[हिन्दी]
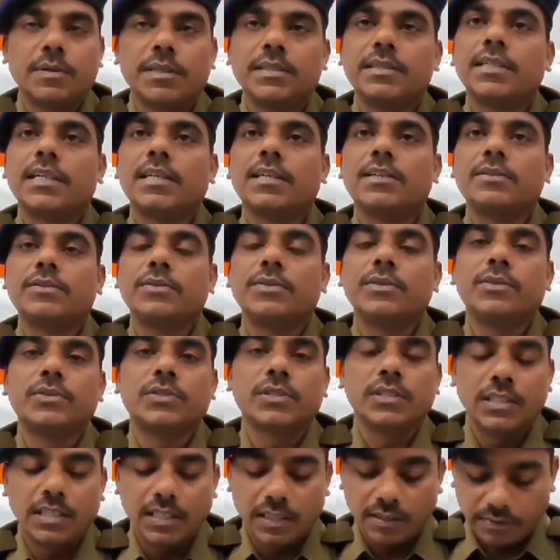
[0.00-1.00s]
पहचान हुई
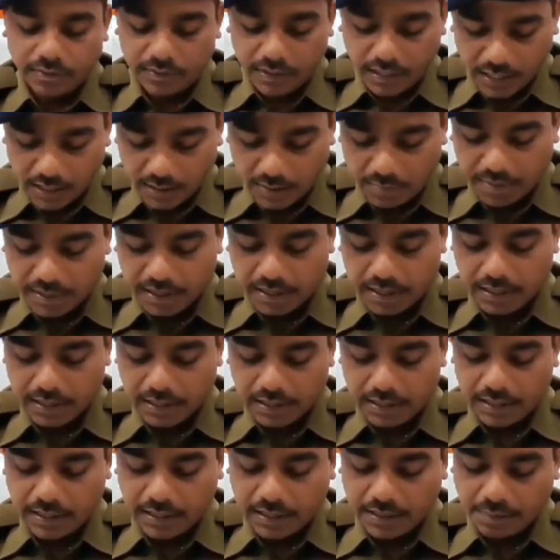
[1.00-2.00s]
उसकी गिरफ्तारी भी की
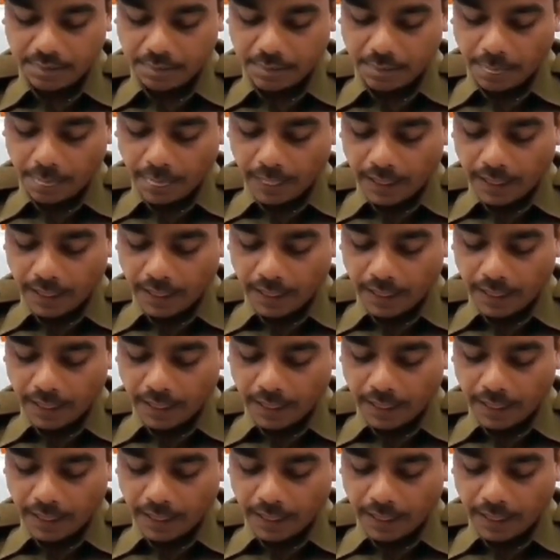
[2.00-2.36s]
गई है